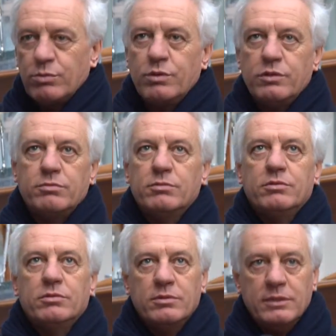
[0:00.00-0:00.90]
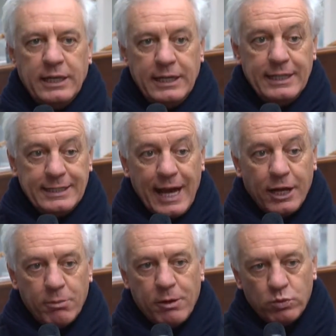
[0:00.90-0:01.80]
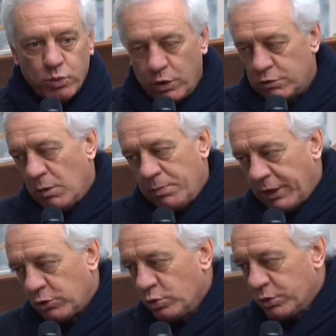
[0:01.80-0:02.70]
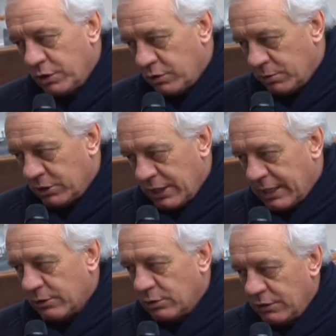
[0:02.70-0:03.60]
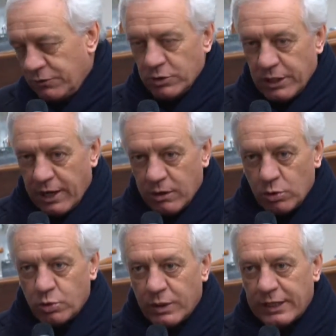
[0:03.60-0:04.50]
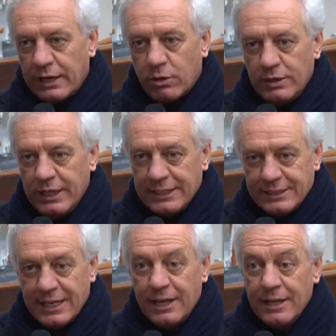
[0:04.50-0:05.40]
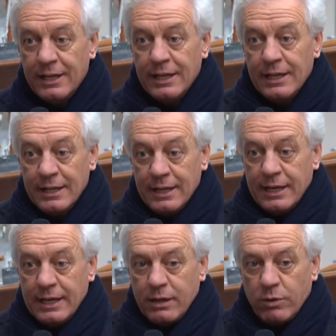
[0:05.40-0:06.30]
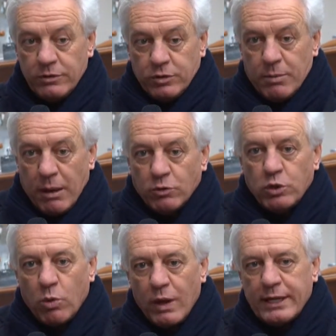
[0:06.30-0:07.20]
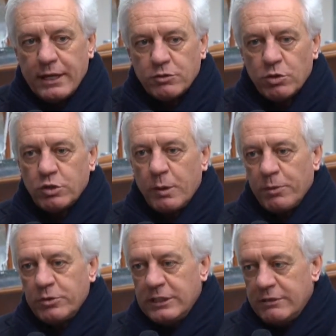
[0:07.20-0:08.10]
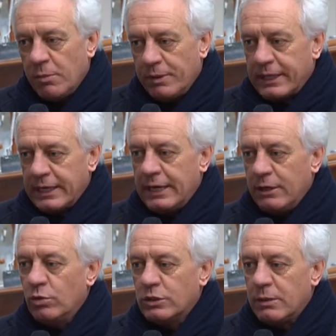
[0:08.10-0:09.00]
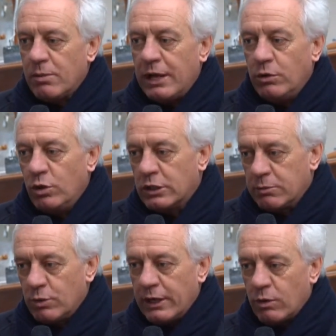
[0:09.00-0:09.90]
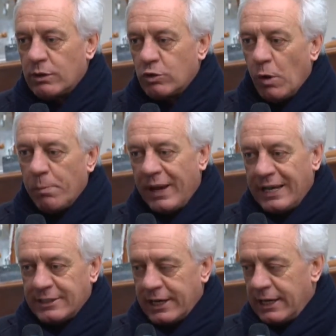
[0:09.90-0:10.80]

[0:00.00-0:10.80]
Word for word: un turismo elitario ma un turismo per tutti, insomma cercando di fondere la cultura dell'accoglienza, e questo abbiamo avuto qualche riscontro positivo perché nell'ultimo anno, negli ultimi anni, quando il Paese